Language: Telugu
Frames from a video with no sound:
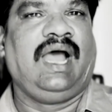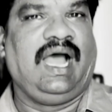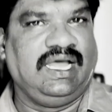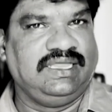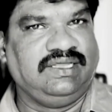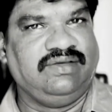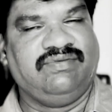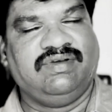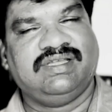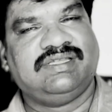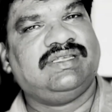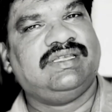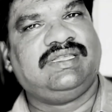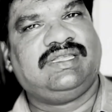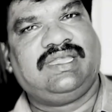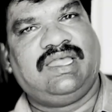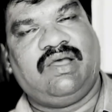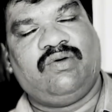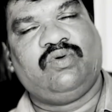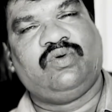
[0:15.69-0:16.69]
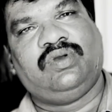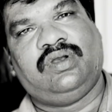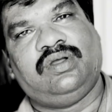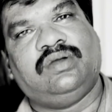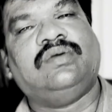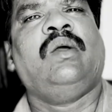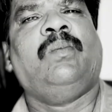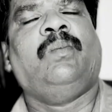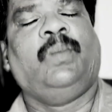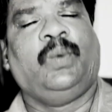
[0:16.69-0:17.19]
ఆదివాసీ
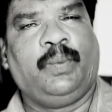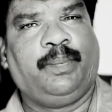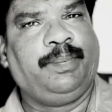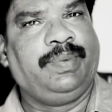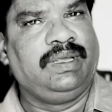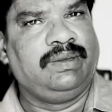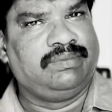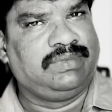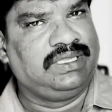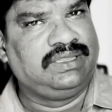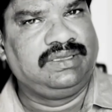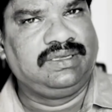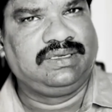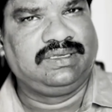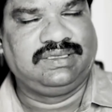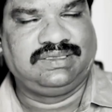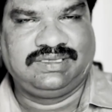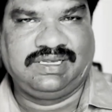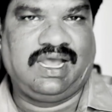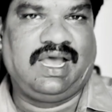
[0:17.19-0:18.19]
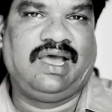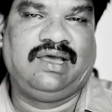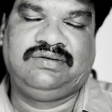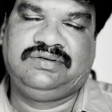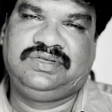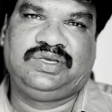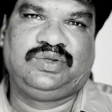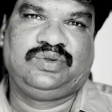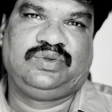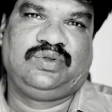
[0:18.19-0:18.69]
సేవకులకు ముప్పై మందికి
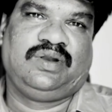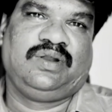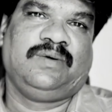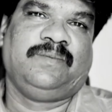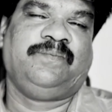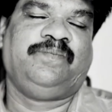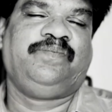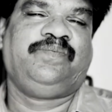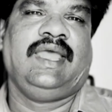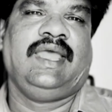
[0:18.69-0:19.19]
సహాయం చేస్తున్నాం